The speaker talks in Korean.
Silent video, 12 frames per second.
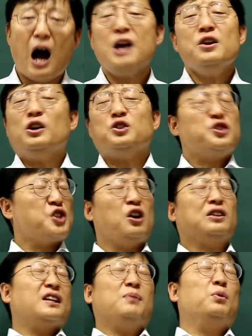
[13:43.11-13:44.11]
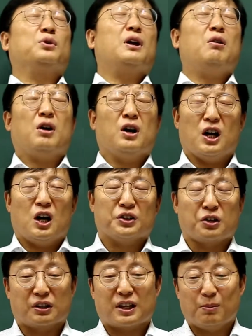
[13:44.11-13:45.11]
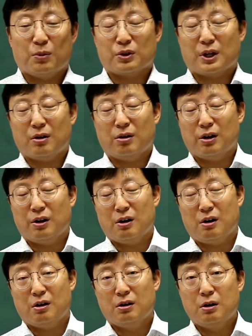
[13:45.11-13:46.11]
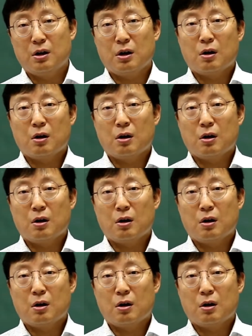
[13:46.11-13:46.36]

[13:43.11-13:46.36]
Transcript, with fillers: 아니요, 저 절대 못 외워요. 절대 못 외워요.